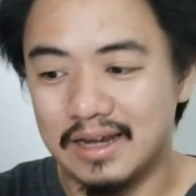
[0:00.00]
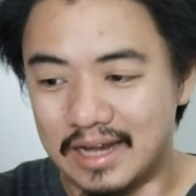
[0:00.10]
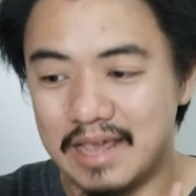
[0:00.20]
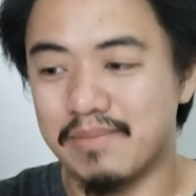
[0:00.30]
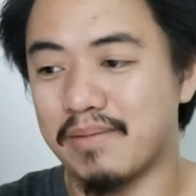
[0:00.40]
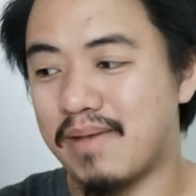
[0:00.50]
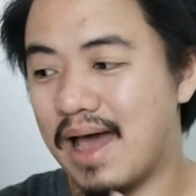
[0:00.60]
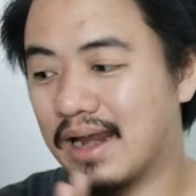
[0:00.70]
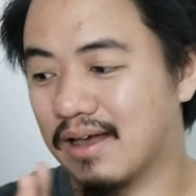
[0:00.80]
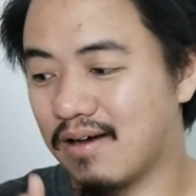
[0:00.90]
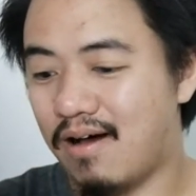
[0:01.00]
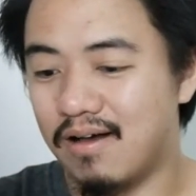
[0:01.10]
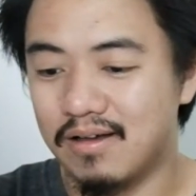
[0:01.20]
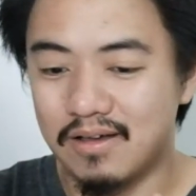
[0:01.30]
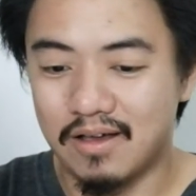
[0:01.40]
ดีมากๆ แล้วก็
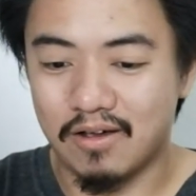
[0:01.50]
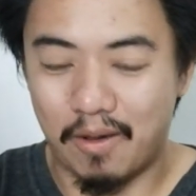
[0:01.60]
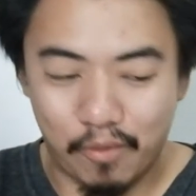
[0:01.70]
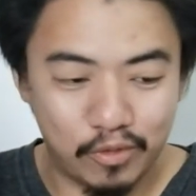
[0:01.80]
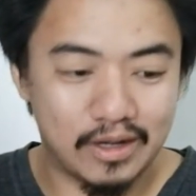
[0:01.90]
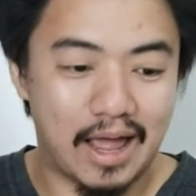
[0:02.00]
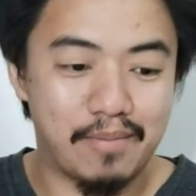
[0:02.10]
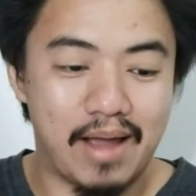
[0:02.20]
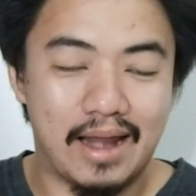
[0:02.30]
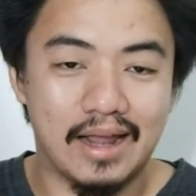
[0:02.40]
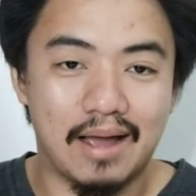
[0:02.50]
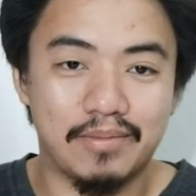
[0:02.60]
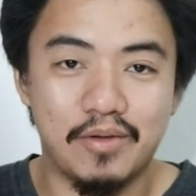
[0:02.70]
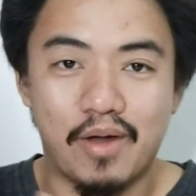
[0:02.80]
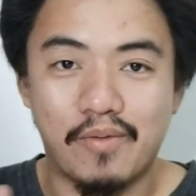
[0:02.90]
ขอบคุณทางแบรนด์นะครับ
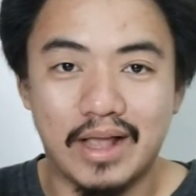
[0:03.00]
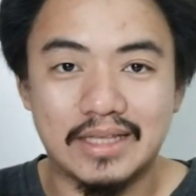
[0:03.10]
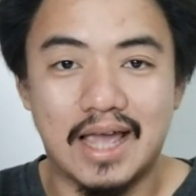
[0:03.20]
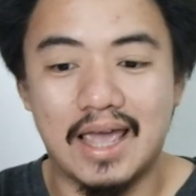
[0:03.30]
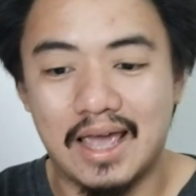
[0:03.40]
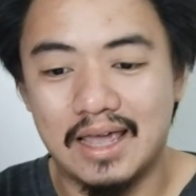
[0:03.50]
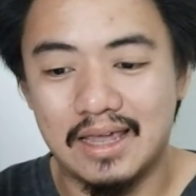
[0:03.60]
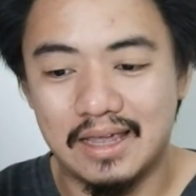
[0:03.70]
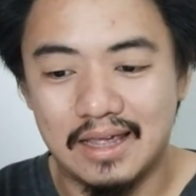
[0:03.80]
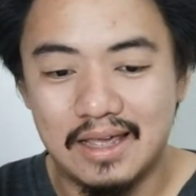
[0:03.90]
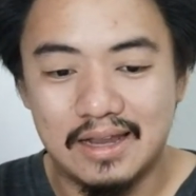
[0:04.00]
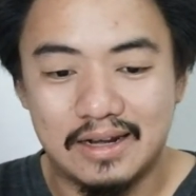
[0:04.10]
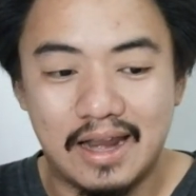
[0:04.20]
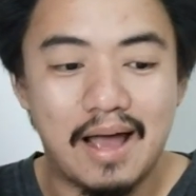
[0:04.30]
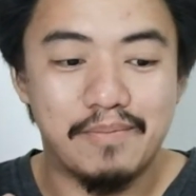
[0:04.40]
ที่ไว้วางใจให้
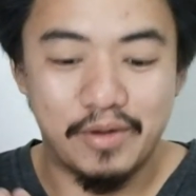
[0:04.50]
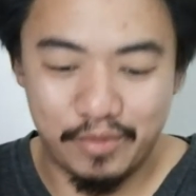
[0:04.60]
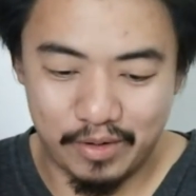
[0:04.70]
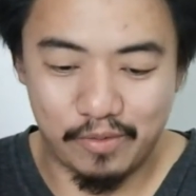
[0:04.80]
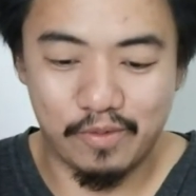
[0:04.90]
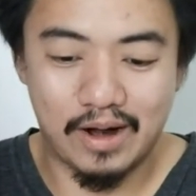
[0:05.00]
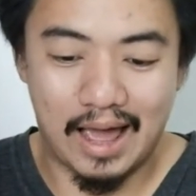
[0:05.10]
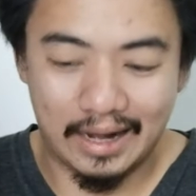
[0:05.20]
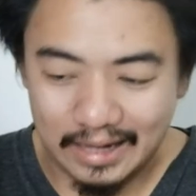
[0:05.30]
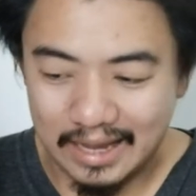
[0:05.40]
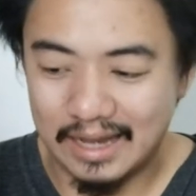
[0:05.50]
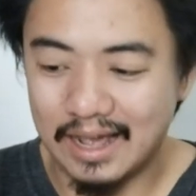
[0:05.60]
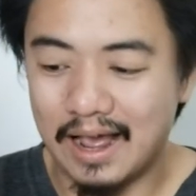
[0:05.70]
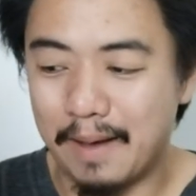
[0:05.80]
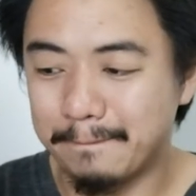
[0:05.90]
ได้ทำรีวิวครั้งนี้
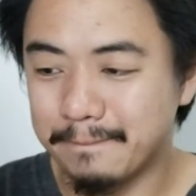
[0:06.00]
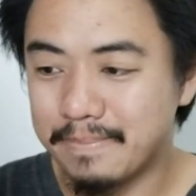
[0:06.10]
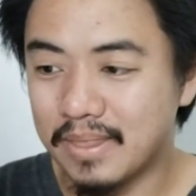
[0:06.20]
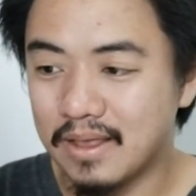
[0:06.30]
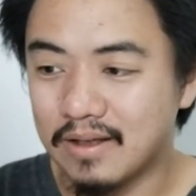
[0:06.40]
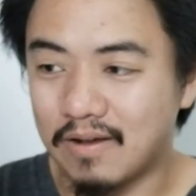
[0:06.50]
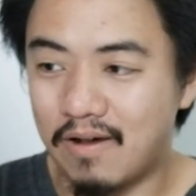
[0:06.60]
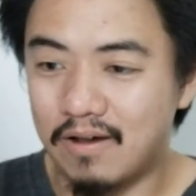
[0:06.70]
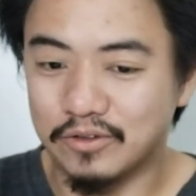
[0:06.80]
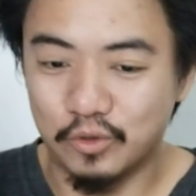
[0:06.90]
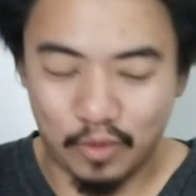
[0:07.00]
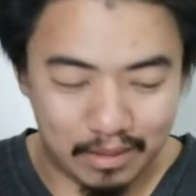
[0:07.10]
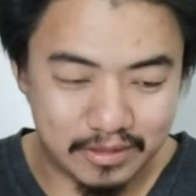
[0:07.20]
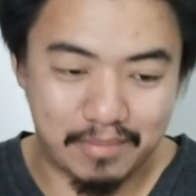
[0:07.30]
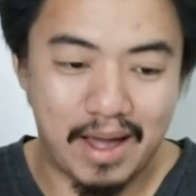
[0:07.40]
นะครับ ก็สุดควา
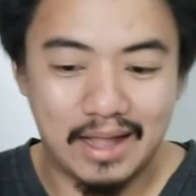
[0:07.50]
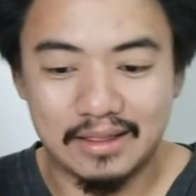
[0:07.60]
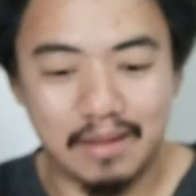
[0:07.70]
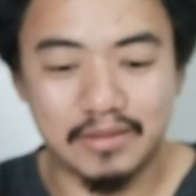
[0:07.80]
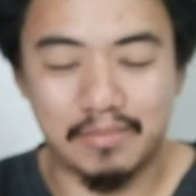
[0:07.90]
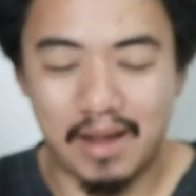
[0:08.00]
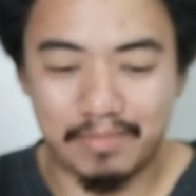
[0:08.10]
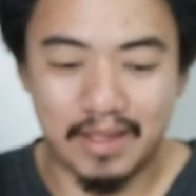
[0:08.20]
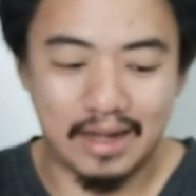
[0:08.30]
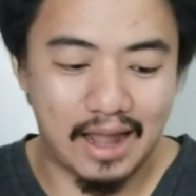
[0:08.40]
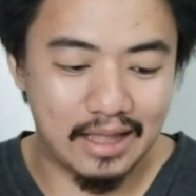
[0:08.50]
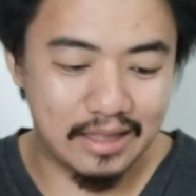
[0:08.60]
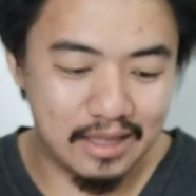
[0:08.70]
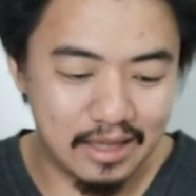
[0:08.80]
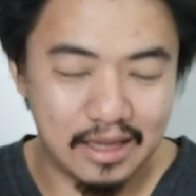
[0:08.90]
มสามารถสำหรับท่านใด
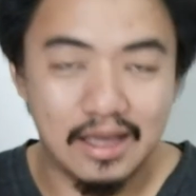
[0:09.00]
ที่